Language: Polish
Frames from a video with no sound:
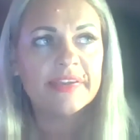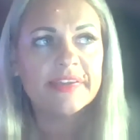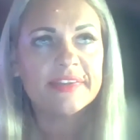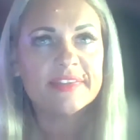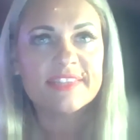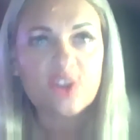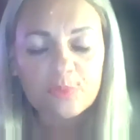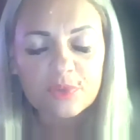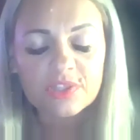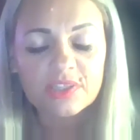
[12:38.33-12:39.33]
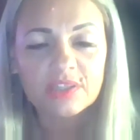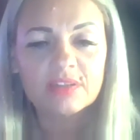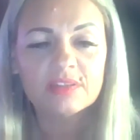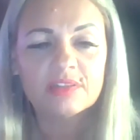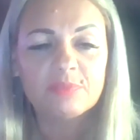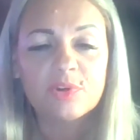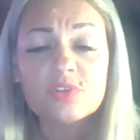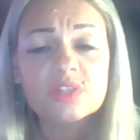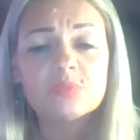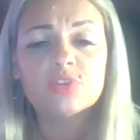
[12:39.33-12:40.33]
e, zarobki e,
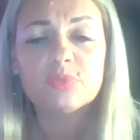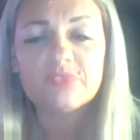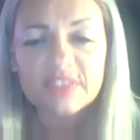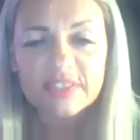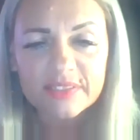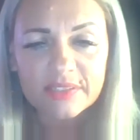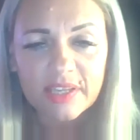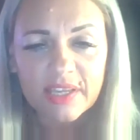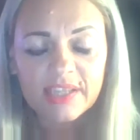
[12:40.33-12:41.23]
pochodzą od obywateli.